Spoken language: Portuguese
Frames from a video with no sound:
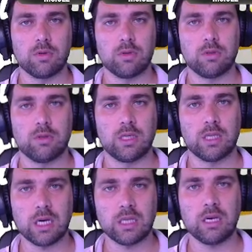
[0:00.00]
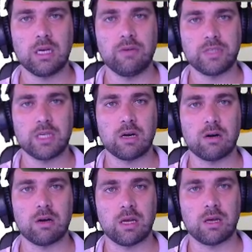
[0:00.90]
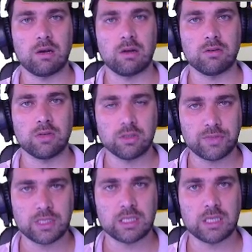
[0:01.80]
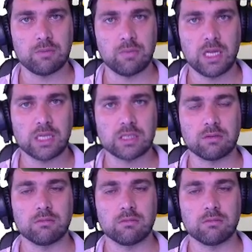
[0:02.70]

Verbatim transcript: Não é nada oficial, é jogos oficiais daí, beleza?